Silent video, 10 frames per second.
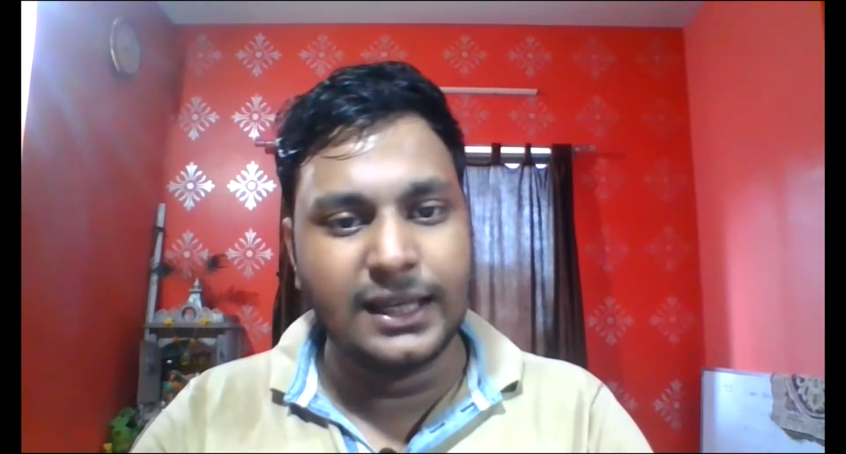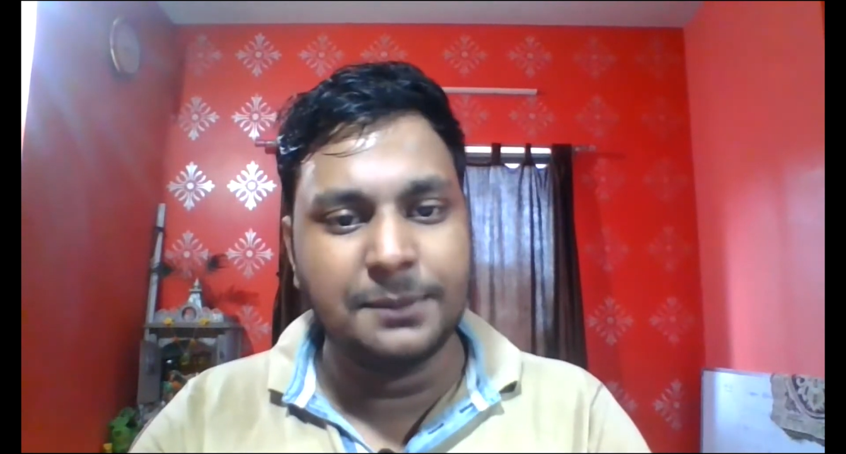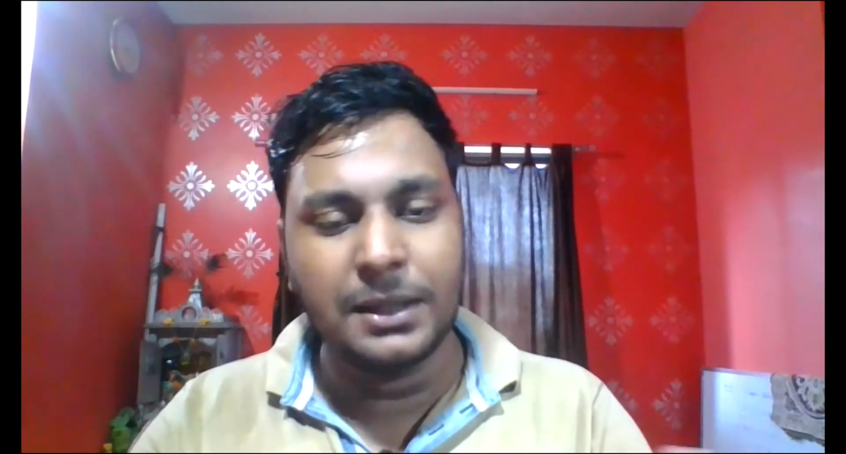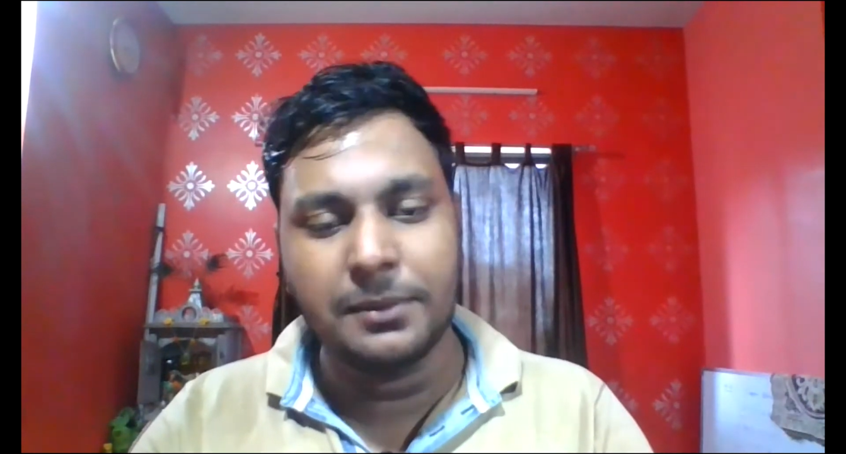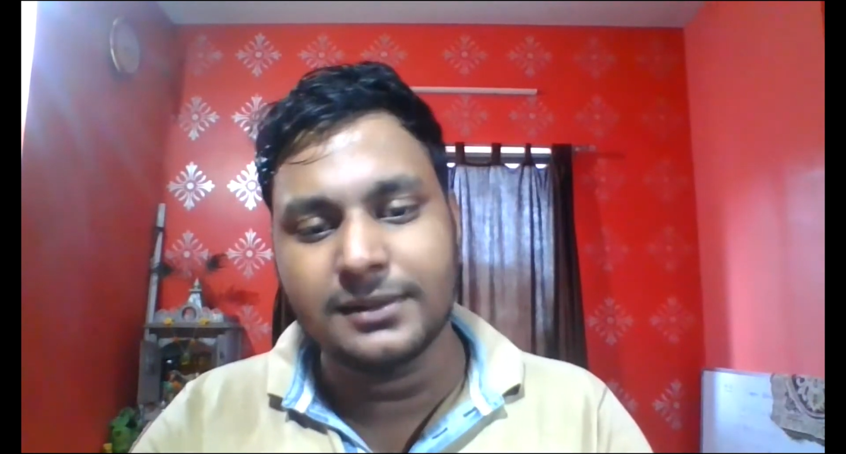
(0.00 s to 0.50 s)

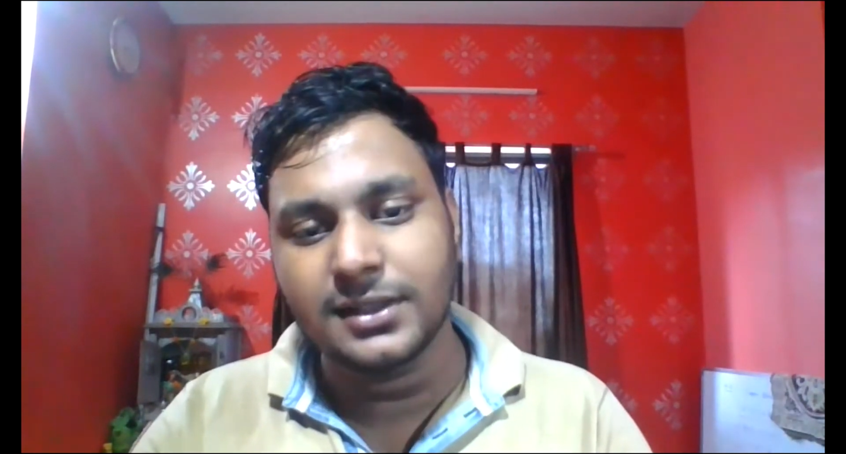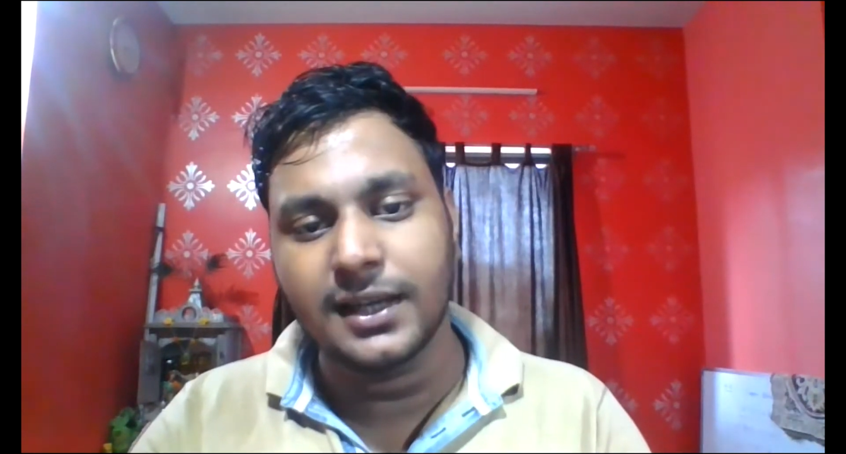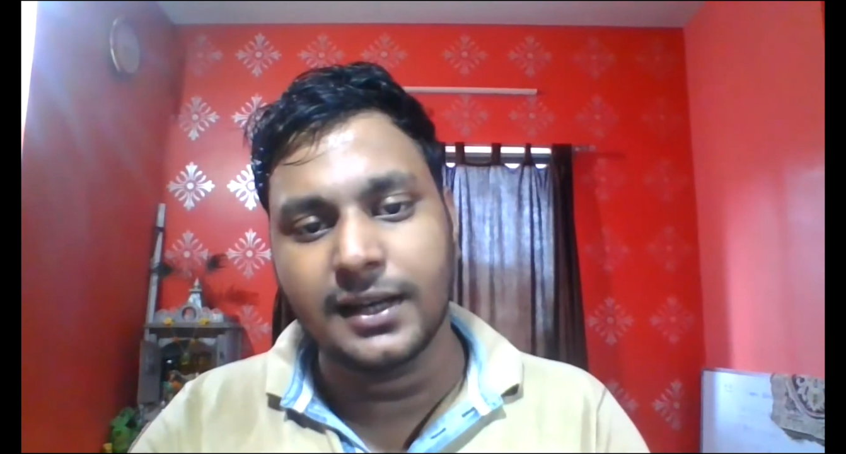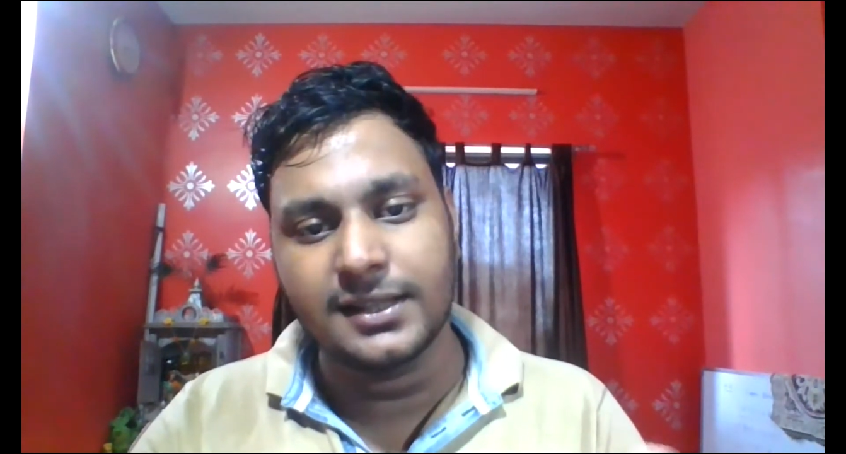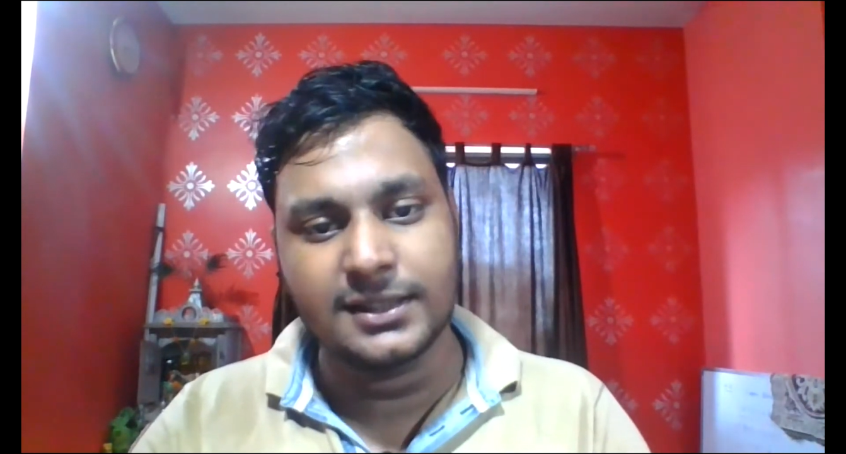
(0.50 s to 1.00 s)
नेम नहीं मैंशन
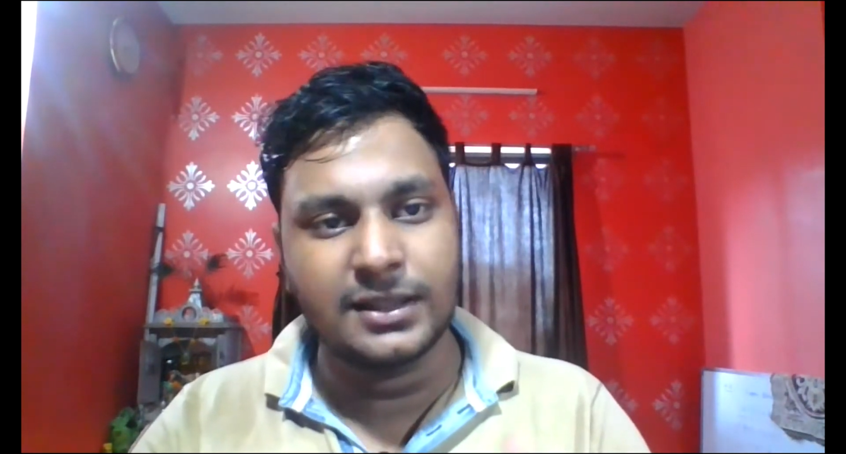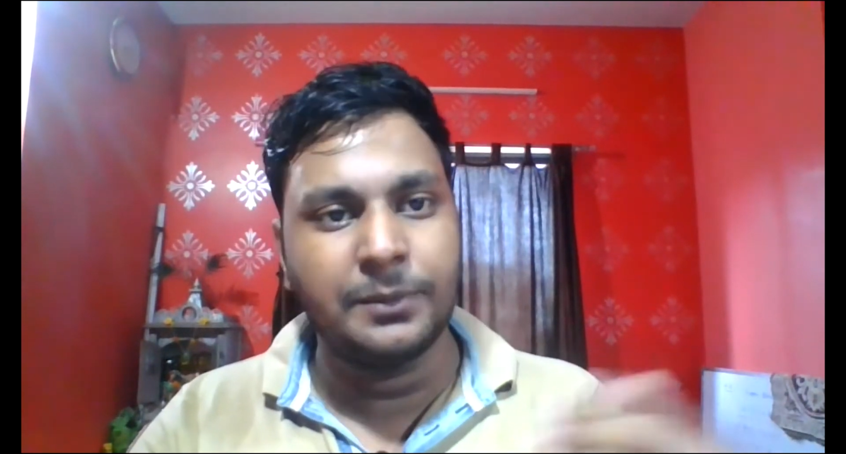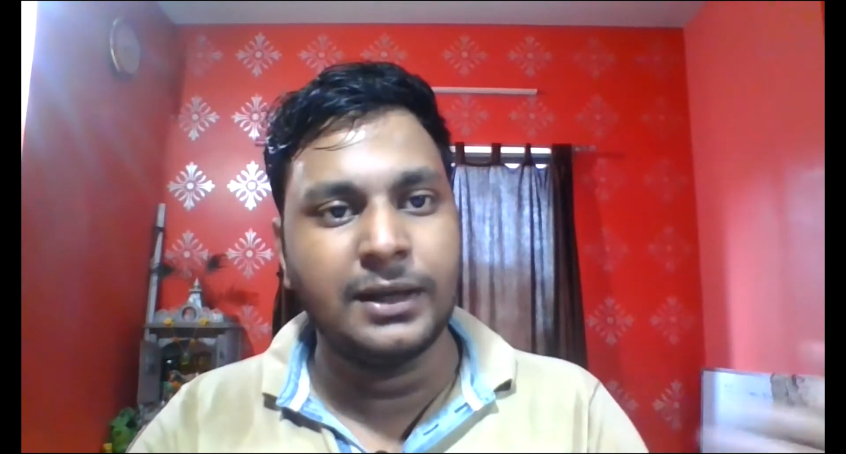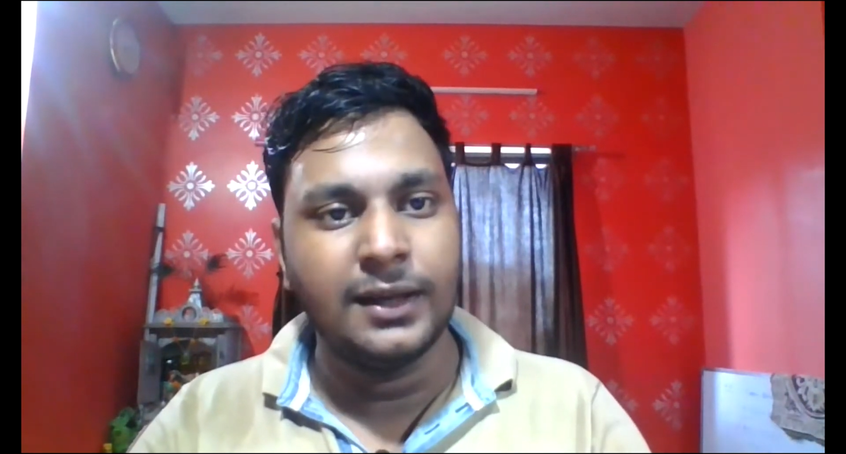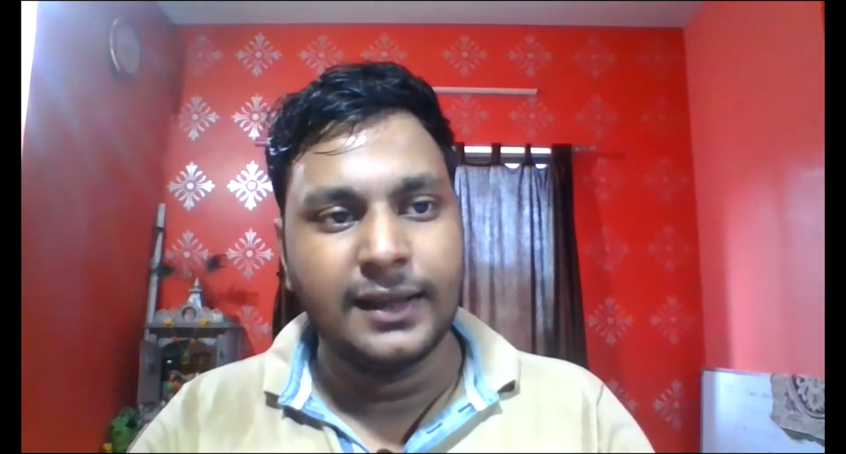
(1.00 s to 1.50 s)
करना चाहता
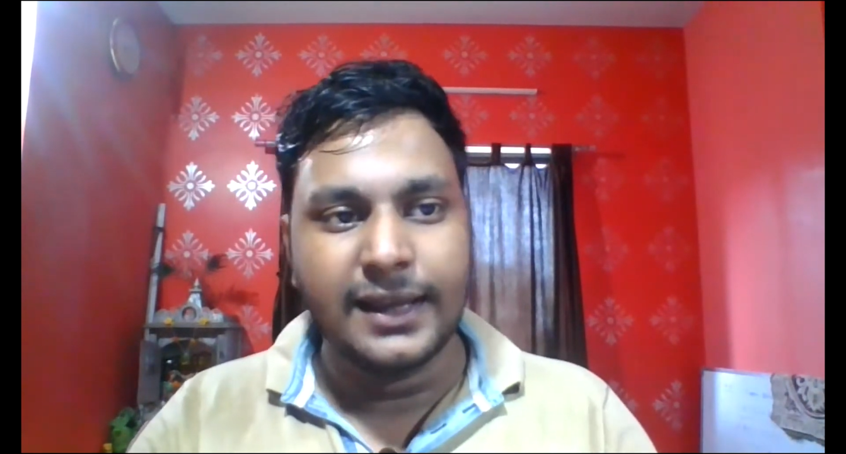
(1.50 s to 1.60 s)
बट